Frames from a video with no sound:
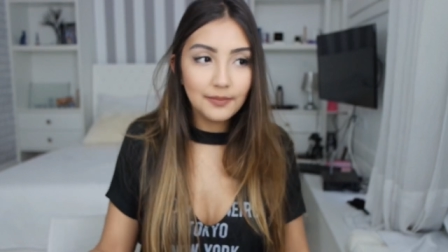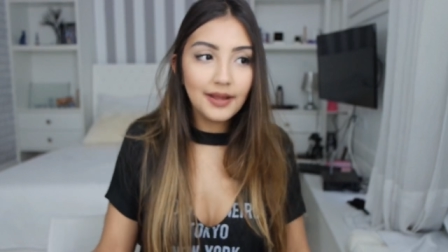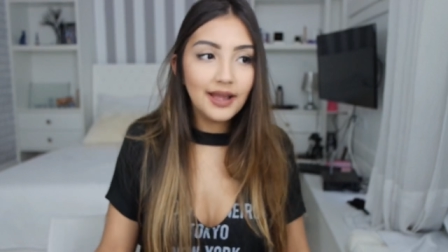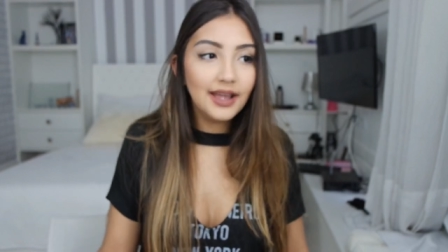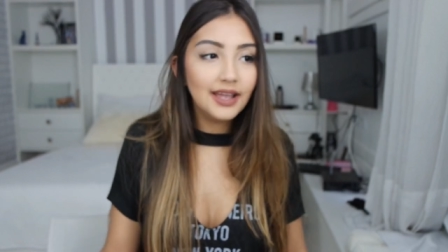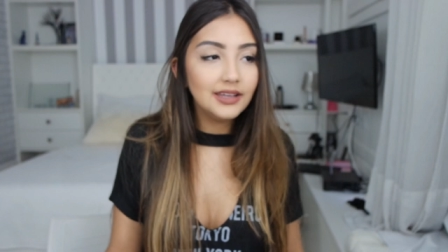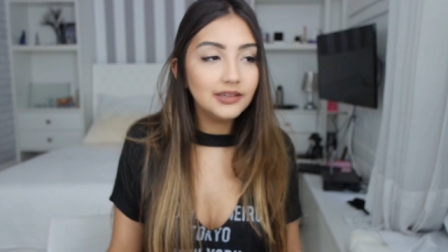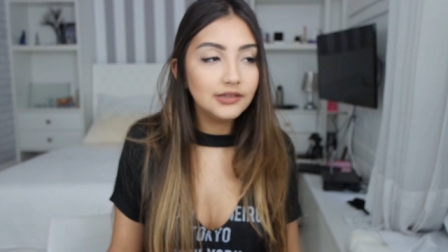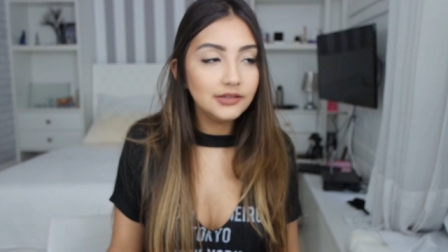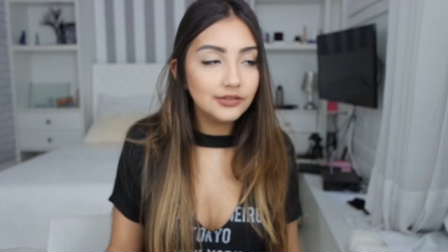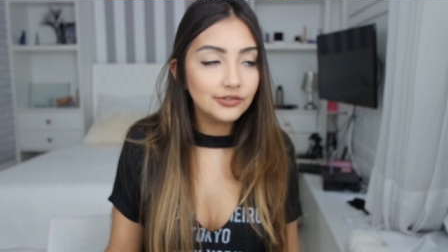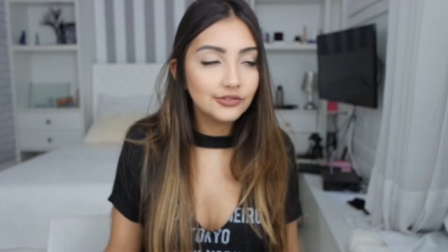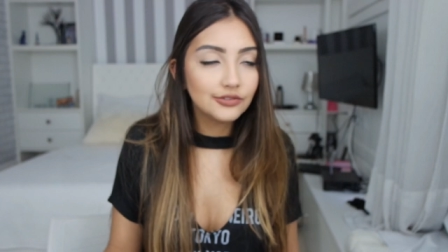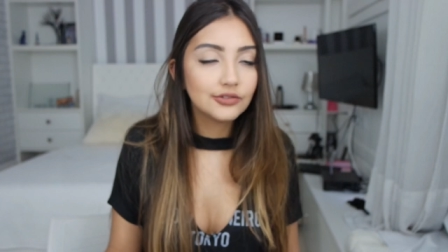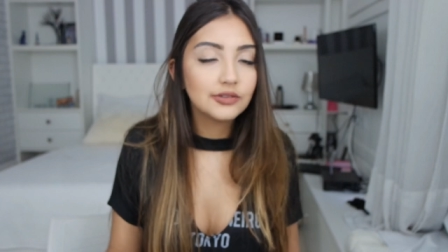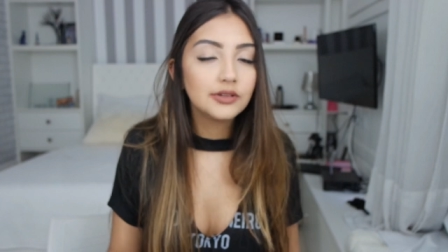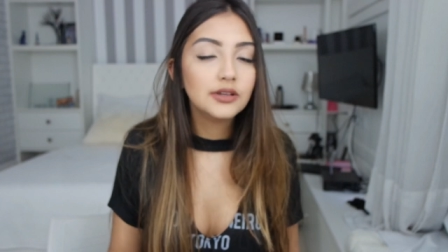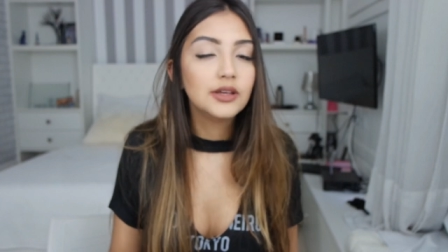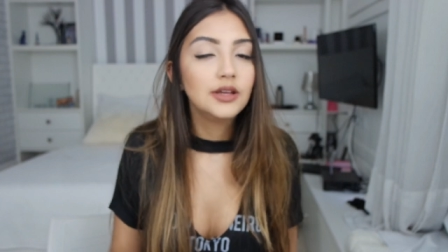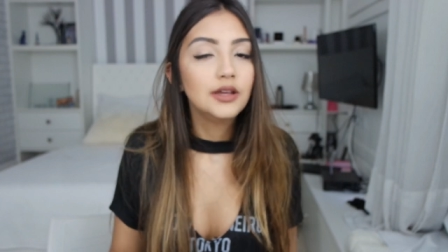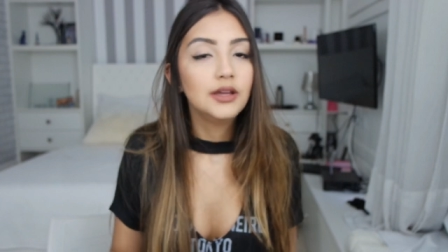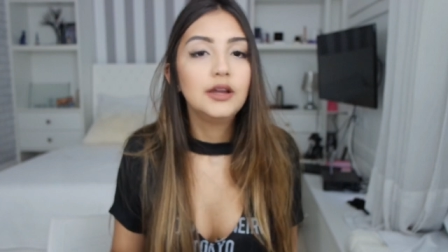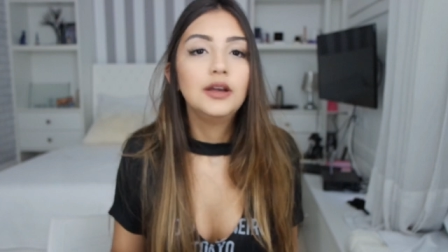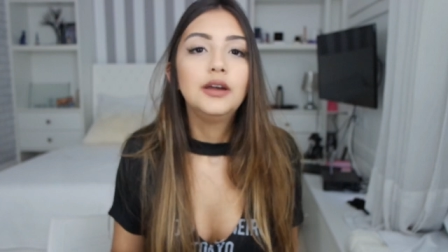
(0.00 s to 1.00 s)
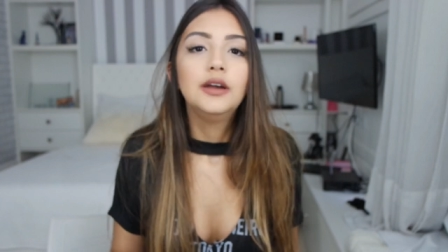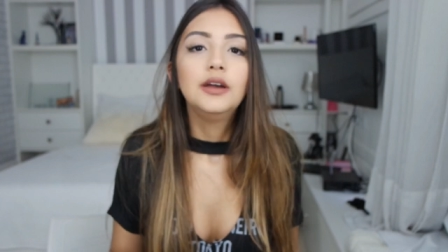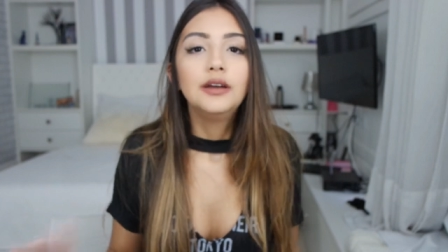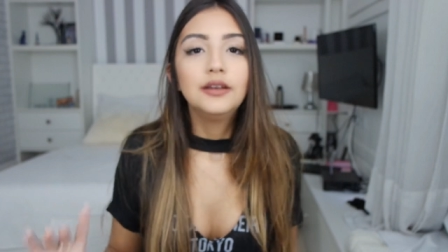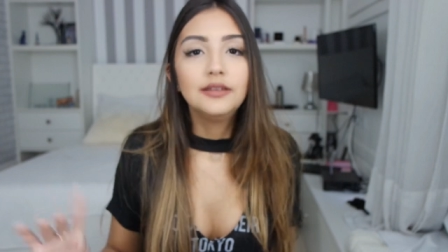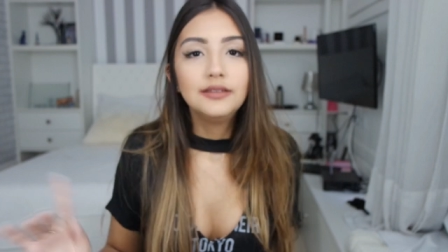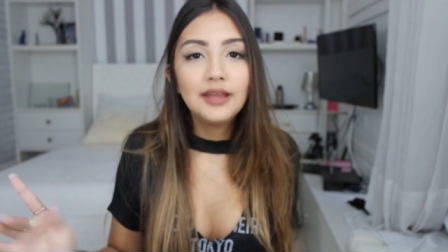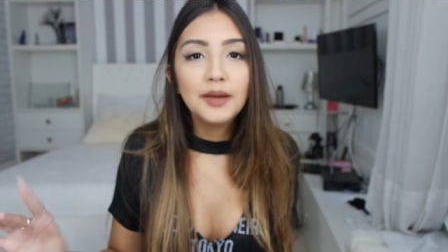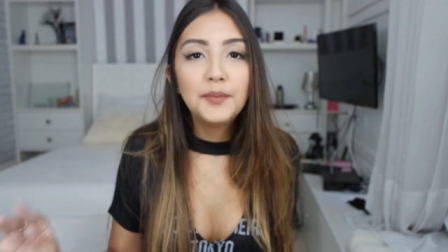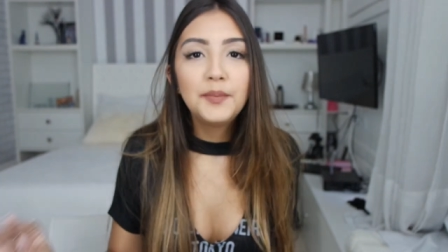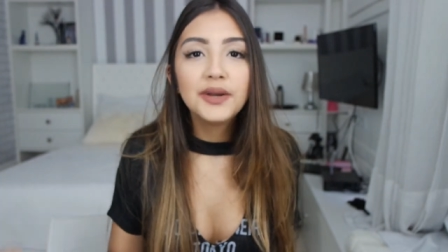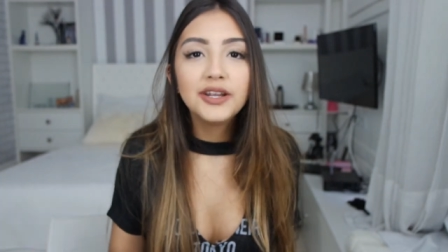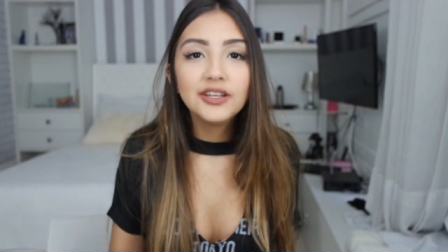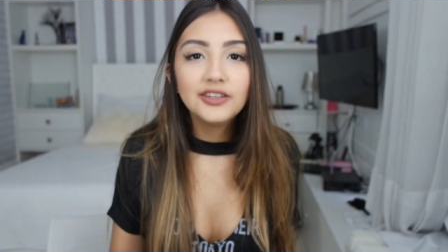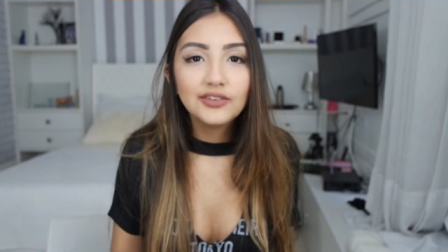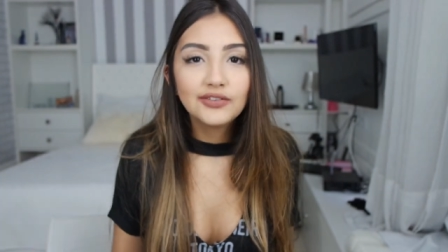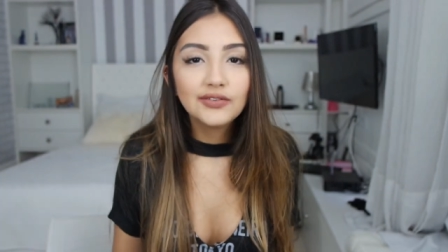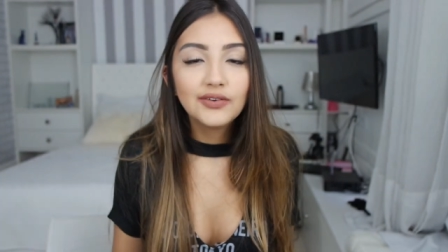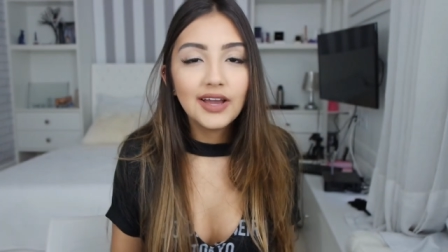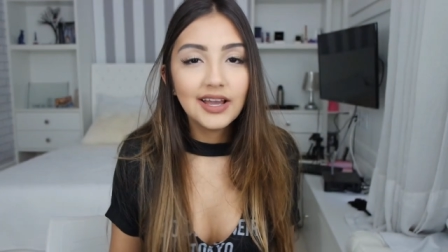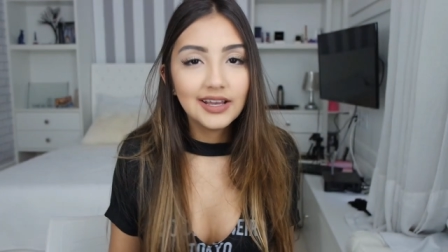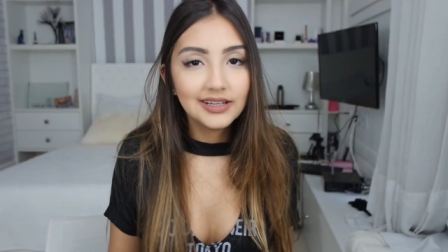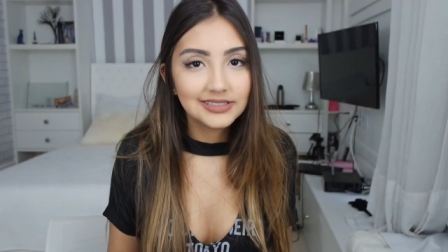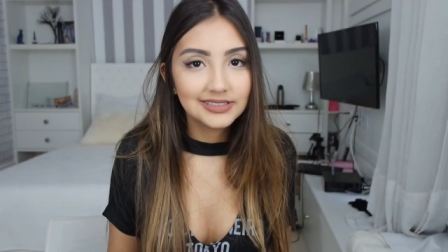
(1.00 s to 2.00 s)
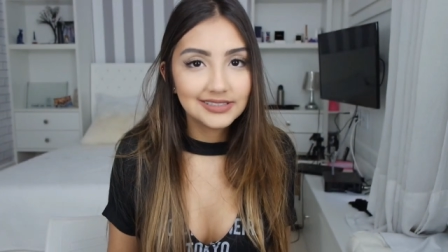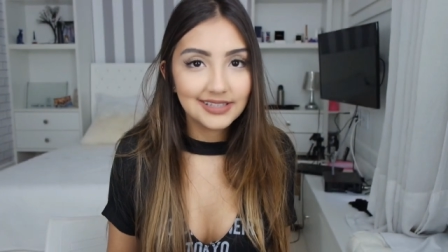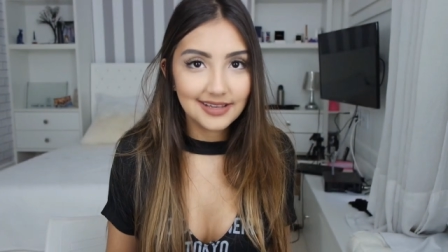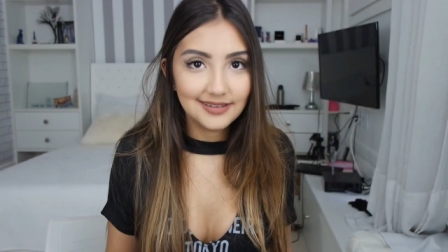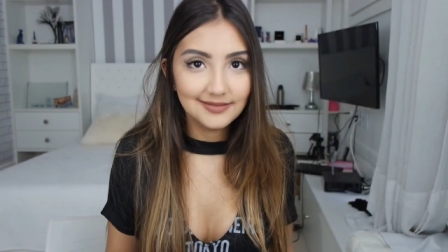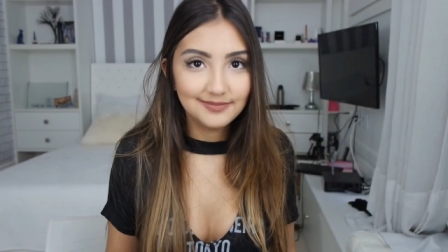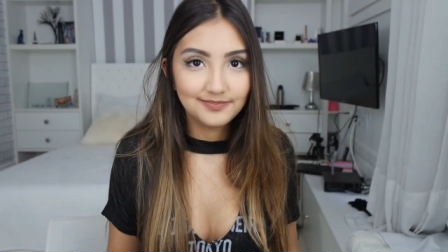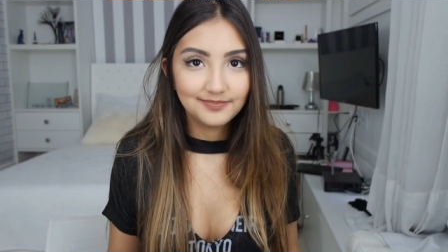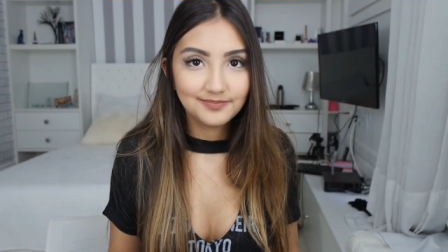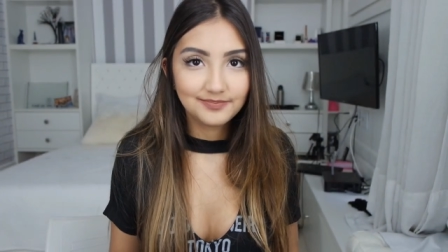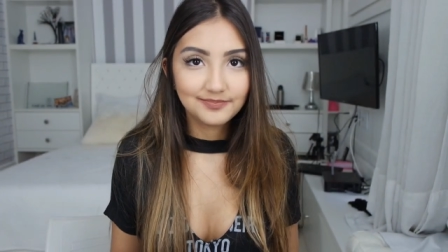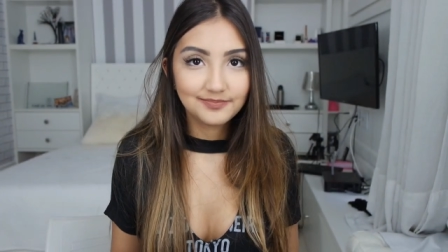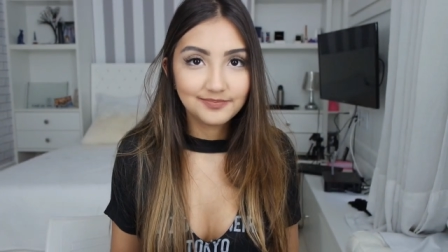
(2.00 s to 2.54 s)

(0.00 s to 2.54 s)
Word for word: mas dá pra disfarçar.